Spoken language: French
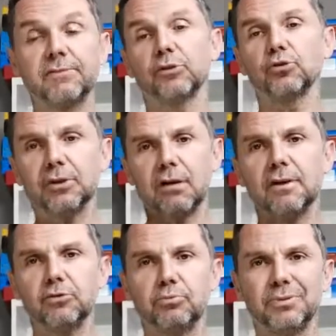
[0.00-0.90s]
enfin je
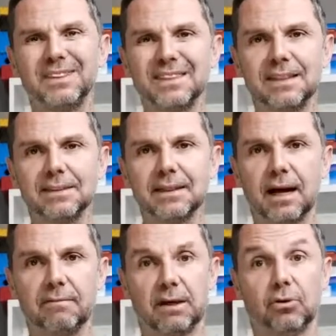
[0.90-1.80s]
travaille depuis des années
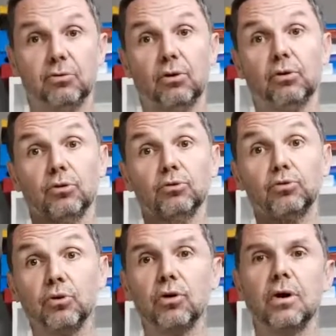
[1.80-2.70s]
avec donc
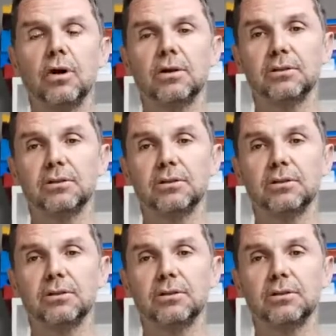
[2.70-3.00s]
deux